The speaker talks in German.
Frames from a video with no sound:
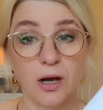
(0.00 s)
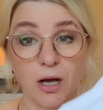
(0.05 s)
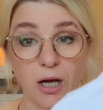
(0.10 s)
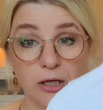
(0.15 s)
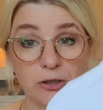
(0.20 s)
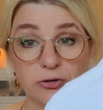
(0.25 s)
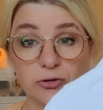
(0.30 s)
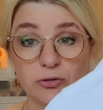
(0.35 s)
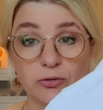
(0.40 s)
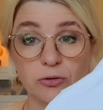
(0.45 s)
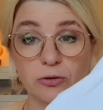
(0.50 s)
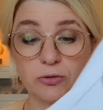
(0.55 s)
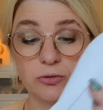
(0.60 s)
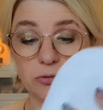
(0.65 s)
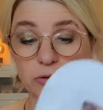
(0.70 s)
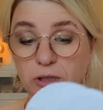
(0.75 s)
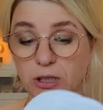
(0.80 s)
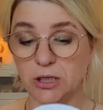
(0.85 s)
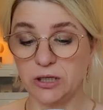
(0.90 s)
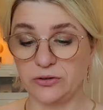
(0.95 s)

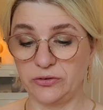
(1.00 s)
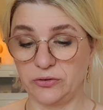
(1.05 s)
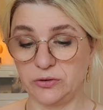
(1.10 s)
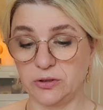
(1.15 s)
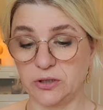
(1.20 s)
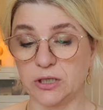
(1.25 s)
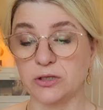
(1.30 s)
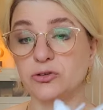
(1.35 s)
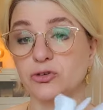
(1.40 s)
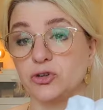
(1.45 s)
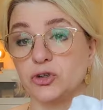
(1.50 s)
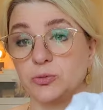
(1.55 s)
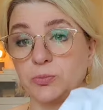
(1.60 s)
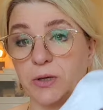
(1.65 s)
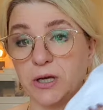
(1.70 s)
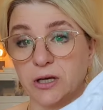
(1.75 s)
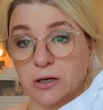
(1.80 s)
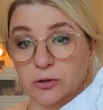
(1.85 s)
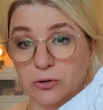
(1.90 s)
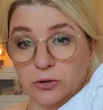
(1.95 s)
1,39, kannst nicht
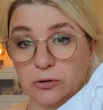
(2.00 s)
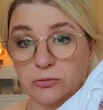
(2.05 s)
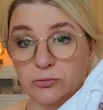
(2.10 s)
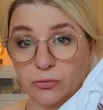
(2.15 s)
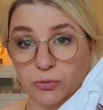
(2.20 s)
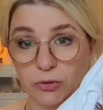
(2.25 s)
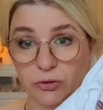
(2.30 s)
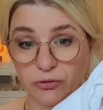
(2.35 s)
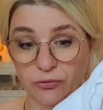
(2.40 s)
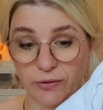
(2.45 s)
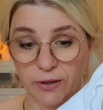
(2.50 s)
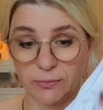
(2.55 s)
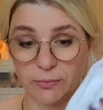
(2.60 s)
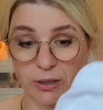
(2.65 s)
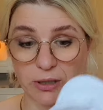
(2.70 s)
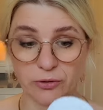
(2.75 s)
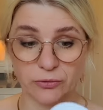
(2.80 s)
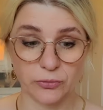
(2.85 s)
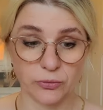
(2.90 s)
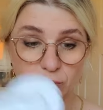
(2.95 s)
meckern, ne? Für
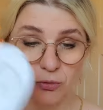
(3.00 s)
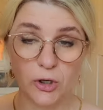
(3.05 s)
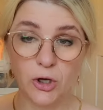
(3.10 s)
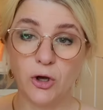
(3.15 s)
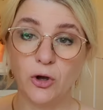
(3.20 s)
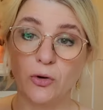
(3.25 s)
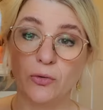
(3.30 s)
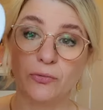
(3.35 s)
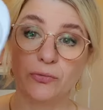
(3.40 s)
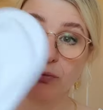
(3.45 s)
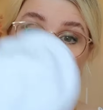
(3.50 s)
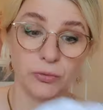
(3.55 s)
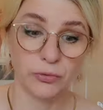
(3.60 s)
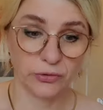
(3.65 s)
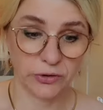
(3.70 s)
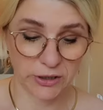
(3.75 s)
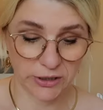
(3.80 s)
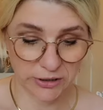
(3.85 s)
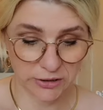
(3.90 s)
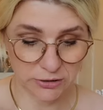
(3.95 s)
zweimal so
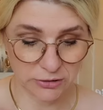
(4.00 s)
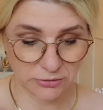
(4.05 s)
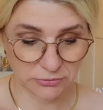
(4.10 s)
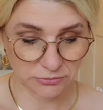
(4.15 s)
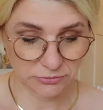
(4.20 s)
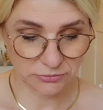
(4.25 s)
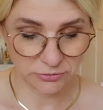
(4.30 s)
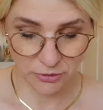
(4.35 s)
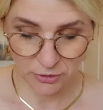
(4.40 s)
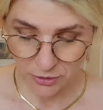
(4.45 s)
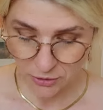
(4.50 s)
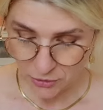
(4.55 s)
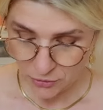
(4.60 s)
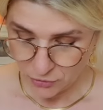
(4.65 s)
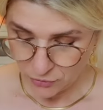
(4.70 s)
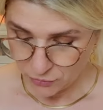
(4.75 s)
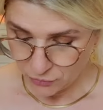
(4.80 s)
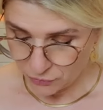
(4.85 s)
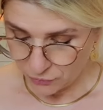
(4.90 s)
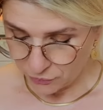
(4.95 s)
Füßlinge,
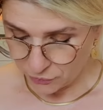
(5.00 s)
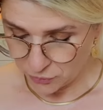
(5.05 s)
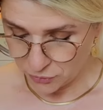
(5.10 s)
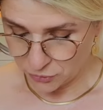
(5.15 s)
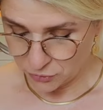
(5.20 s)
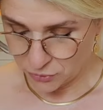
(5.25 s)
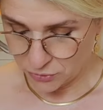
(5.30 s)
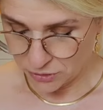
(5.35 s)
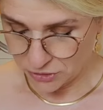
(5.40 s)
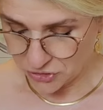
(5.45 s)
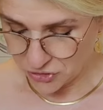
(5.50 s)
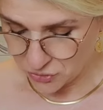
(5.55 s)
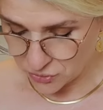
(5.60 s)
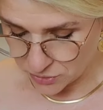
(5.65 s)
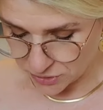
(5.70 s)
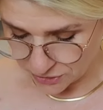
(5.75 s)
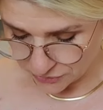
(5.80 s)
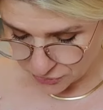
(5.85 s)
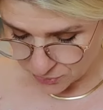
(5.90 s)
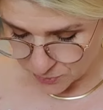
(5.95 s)
für
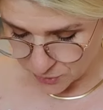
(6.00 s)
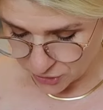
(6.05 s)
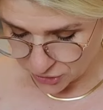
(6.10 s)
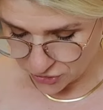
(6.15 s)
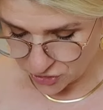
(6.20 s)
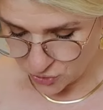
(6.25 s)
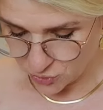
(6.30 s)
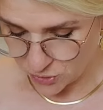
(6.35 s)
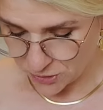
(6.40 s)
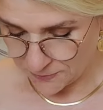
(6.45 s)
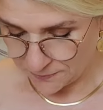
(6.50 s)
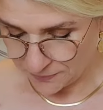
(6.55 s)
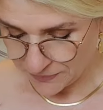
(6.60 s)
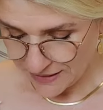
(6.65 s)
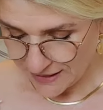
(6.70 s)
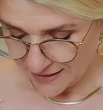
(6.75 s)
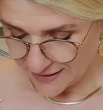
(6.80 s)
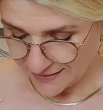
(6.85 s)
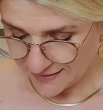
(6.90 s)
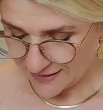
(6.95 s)
Turnschuhe, Sportschuhe.
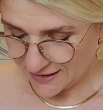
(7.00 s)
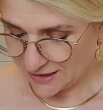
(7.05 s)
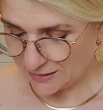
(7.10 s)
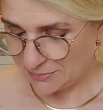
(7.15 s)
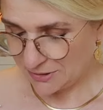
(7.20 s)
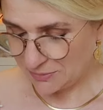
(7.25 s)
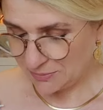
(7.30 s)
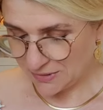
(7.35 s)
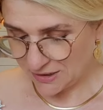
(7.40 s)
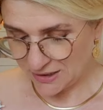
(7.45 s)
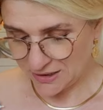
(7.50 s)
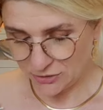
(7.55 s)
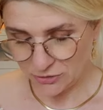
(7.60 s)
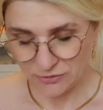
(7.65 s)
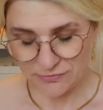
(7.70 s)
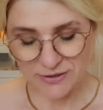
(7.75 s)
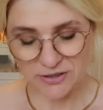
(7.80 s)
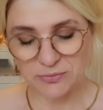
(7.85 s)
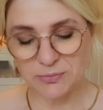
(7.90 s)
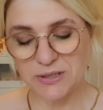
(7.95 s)
Dann habe ich mir hier
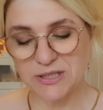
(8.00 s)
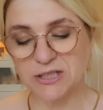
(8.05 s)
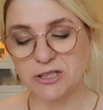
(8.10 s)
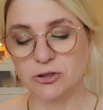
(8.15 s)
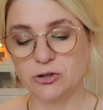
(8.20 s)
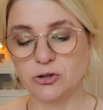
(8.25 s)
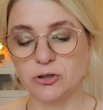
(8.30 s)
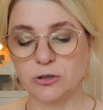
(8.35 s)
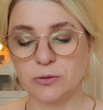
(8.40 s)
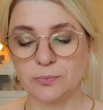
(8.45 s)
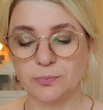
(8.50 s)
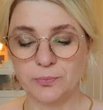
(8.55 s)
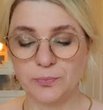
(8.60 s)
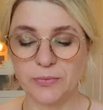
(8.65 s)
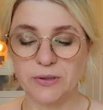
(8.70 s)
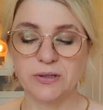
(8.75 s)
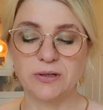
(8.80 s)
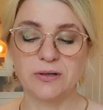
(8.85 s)
noch was mitgenommen,